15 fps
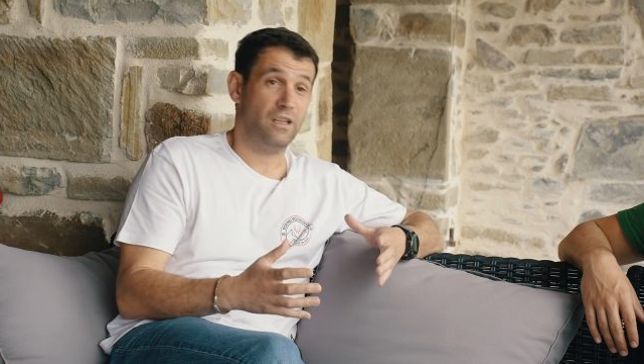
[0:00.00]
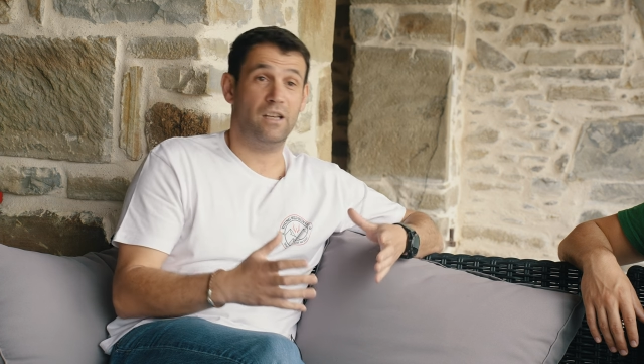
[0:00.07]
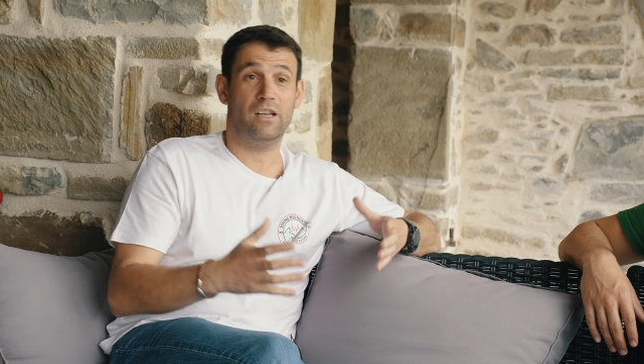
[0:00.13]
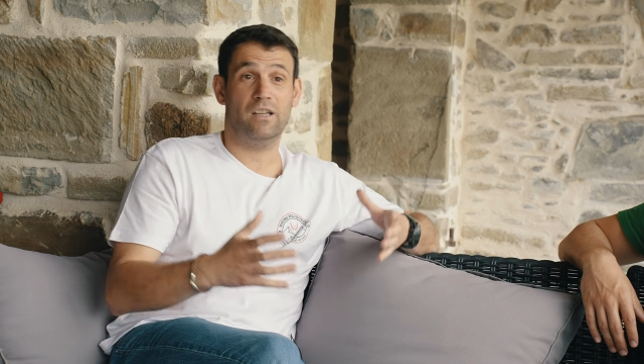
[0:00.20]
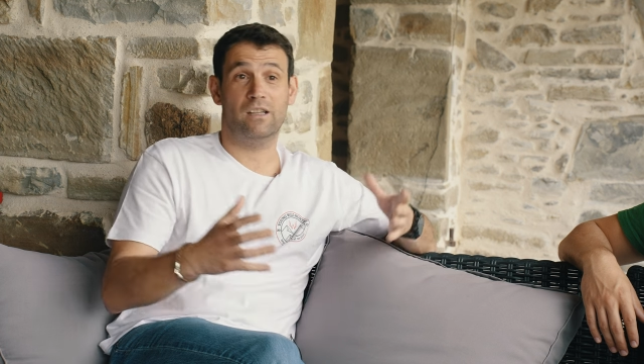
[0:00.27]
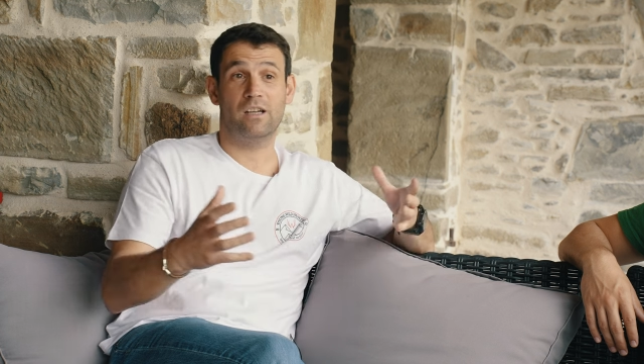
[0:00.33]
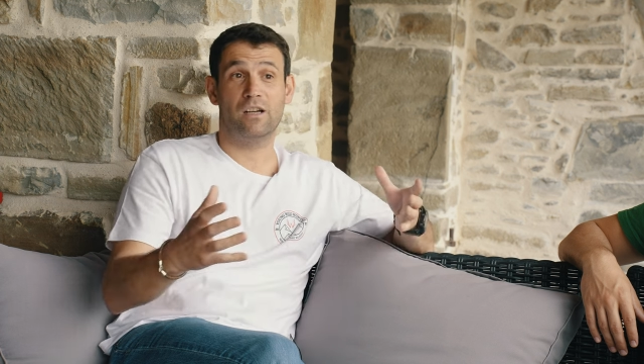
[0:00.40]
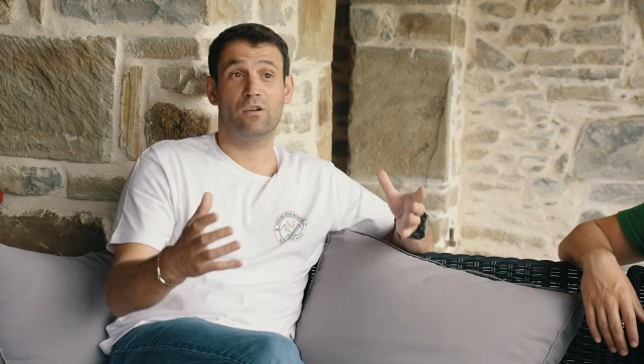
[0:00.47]

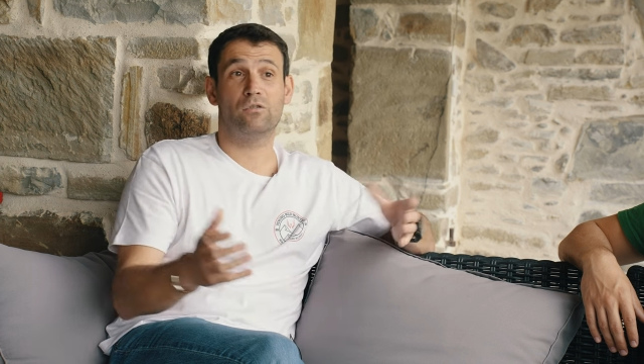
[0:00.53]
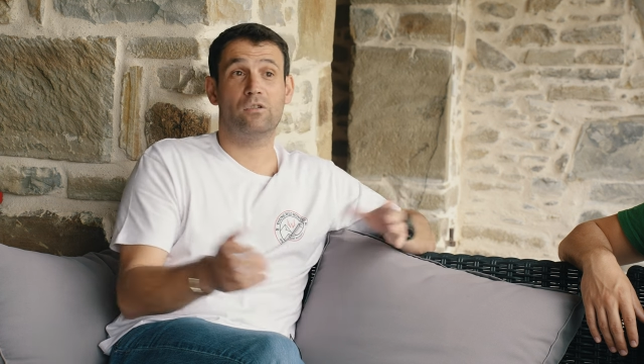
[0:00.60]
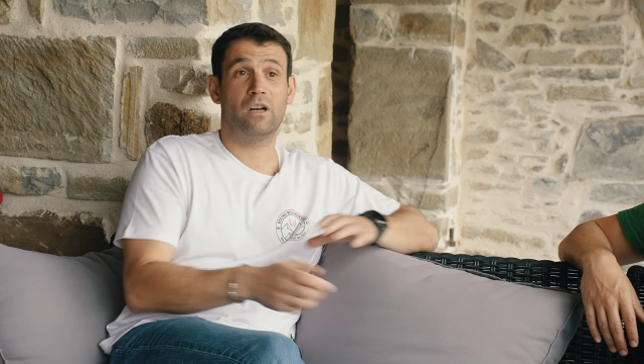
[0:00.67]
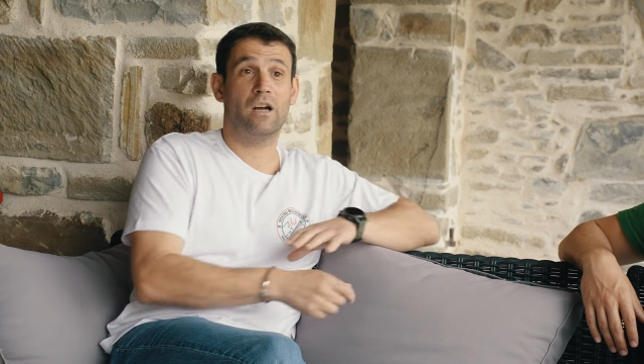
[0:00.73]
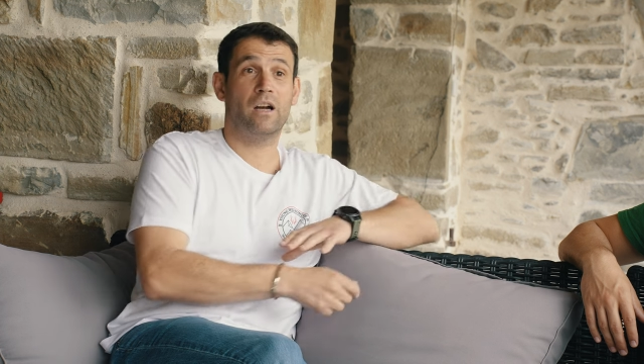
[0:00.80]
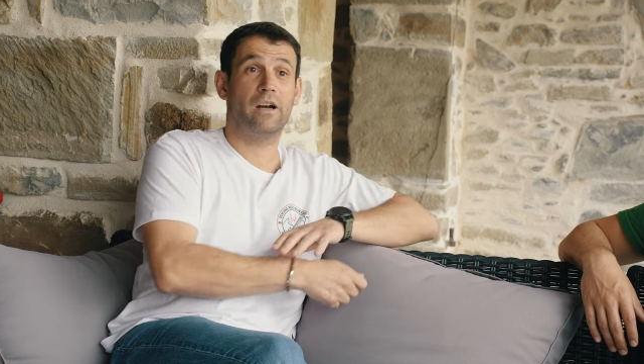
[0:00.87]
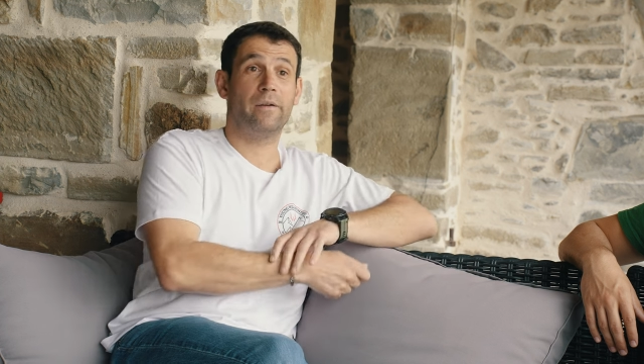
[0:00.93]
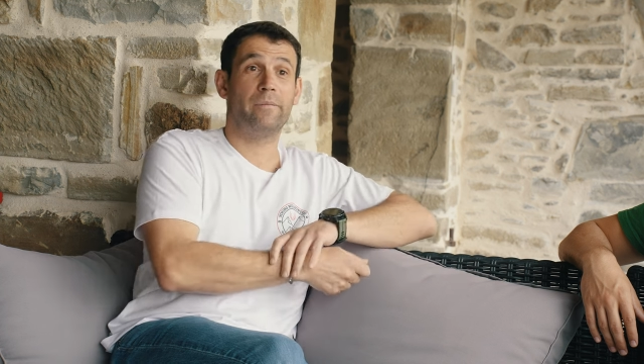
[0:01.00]
que tenga
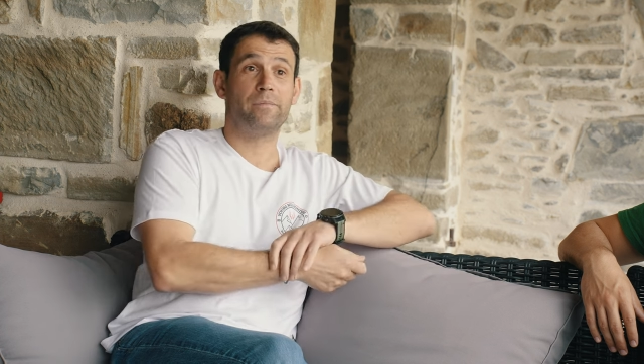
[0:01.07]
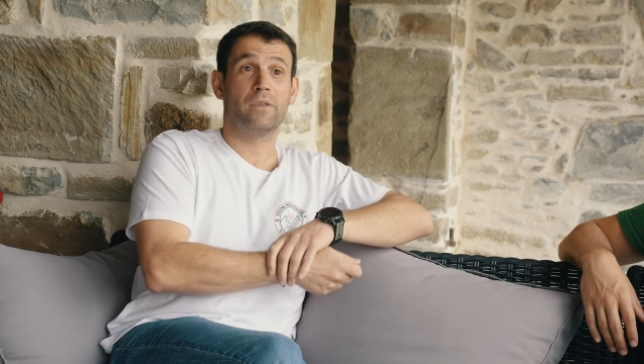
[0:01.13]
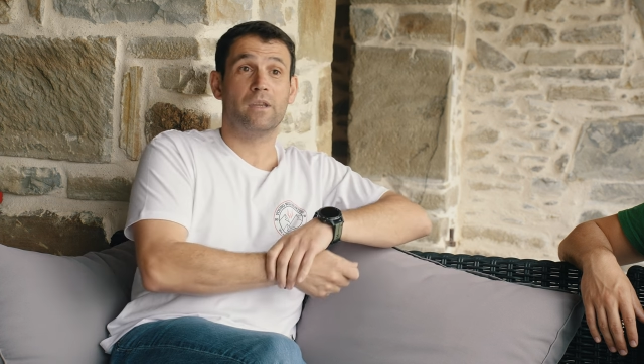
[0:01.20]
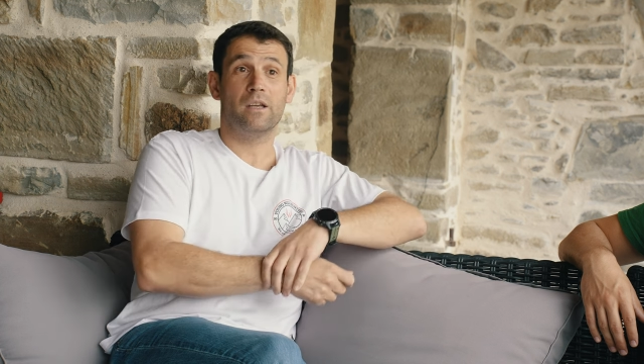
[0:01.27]
otra